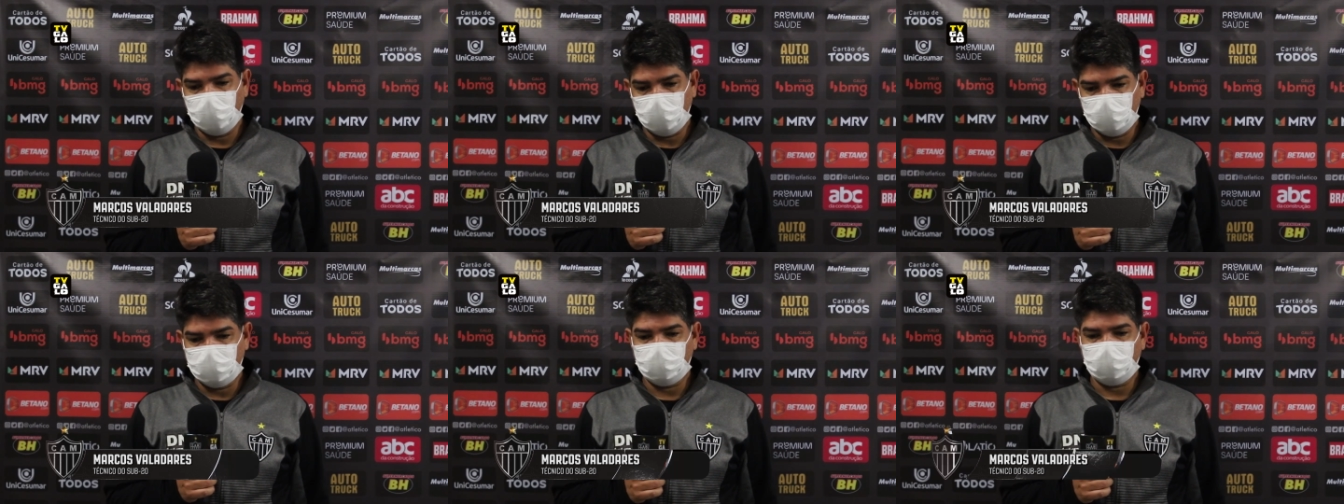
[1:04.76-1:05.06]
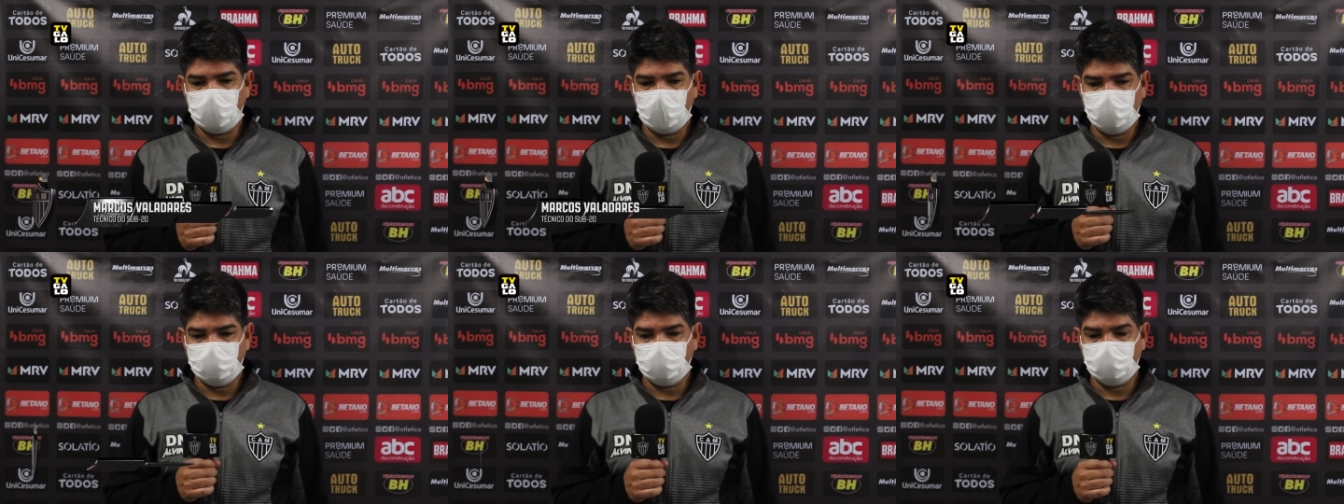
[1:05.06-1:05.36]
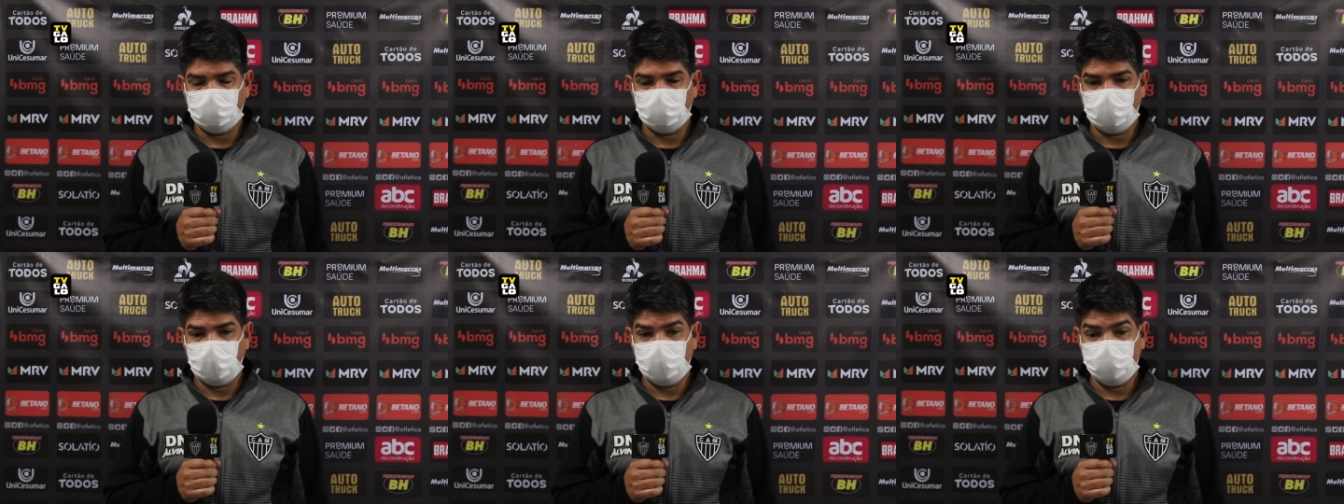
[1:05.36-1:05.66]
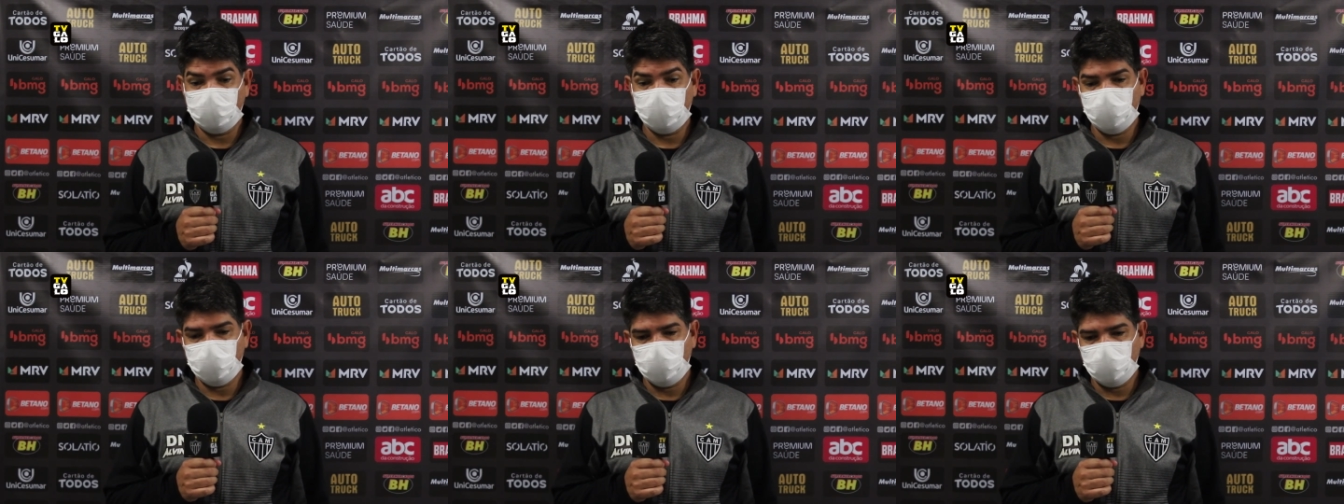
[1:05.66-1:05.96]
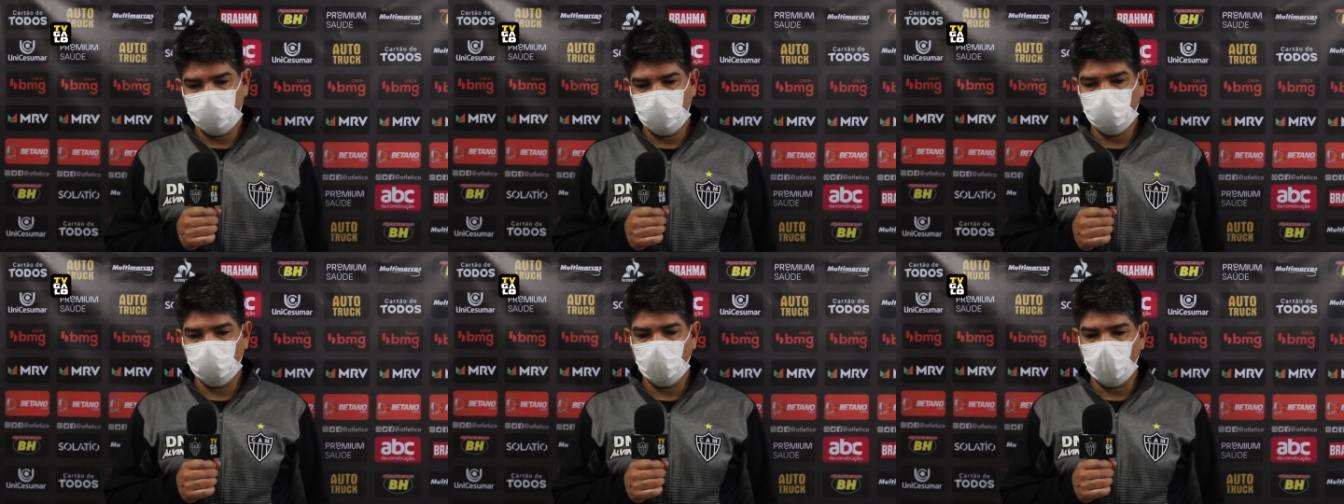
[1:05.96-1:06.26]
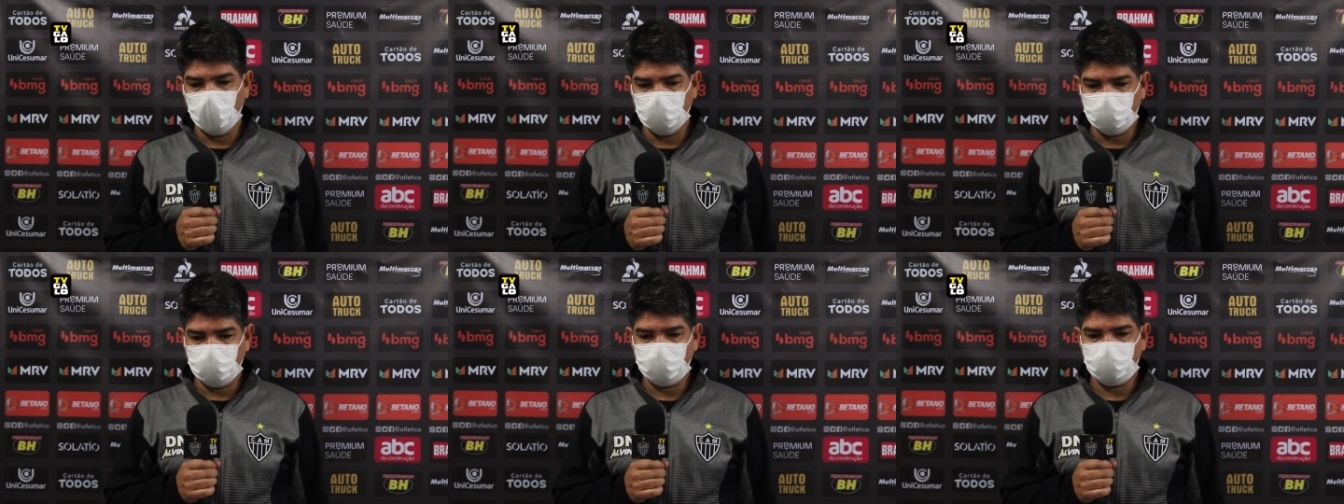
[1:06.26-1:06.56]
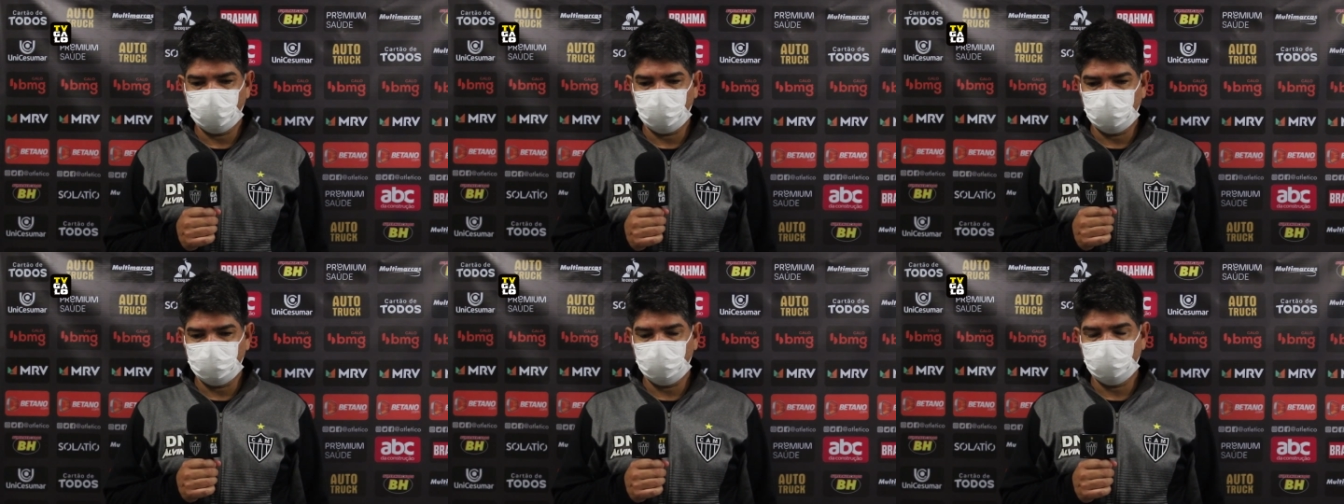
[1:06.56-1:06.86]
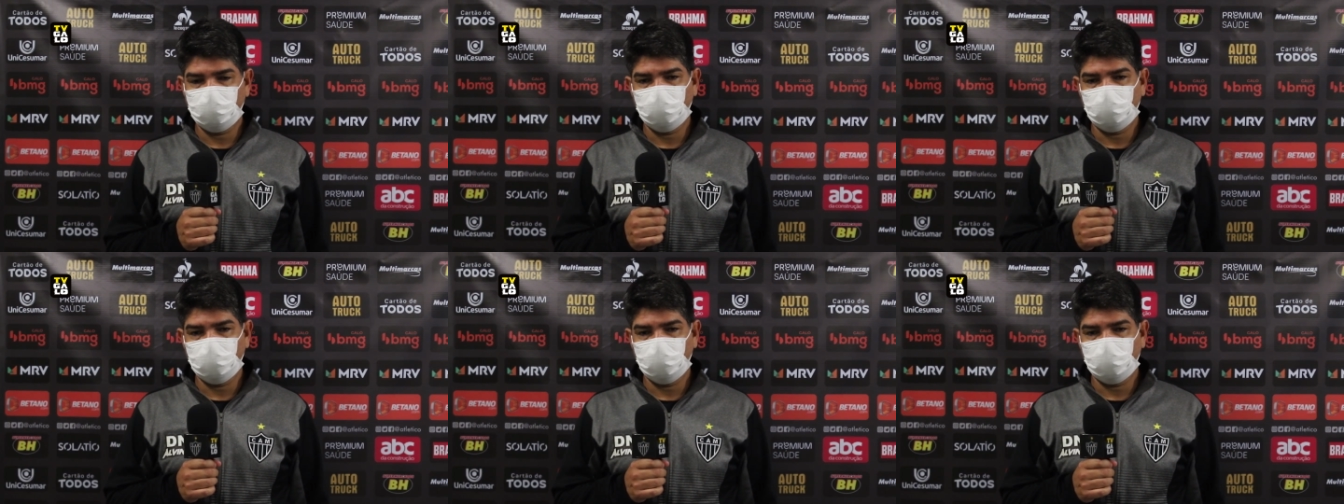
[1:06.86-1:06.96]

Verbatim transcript: ele tem exigido um outro tipo